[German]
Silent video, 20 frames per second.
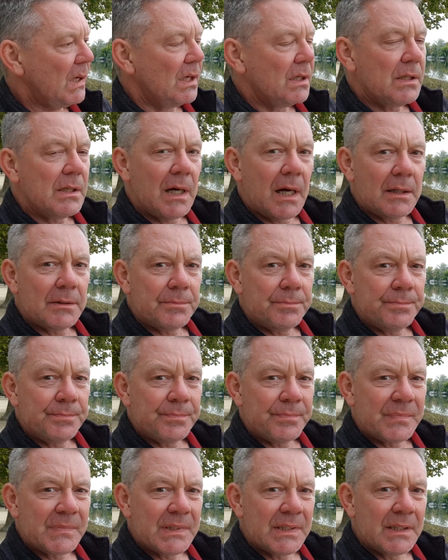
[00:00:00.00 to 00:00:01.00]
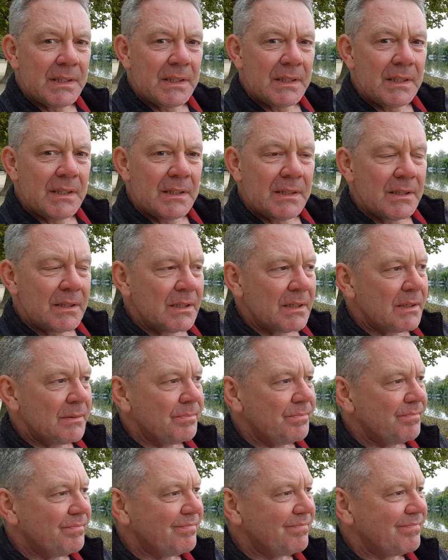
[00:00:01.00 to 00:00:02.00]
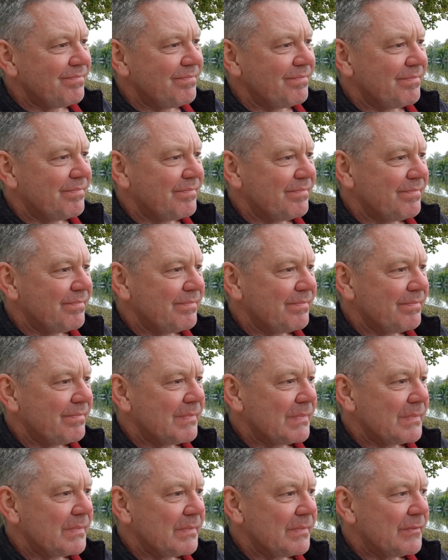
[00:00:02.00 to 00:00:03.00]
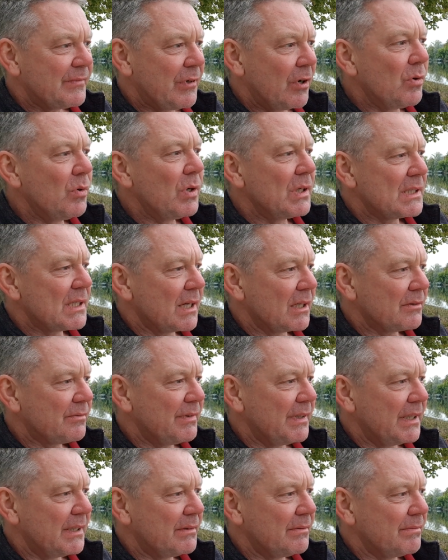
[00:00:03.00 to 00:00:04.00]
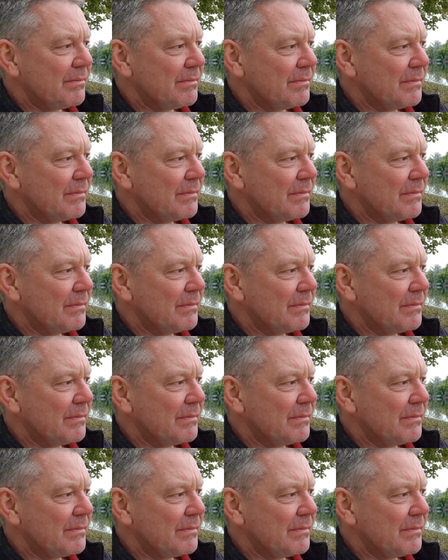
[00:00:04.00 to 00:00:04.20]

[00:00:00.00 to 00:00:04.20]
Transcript: dann hm, verursacht werden.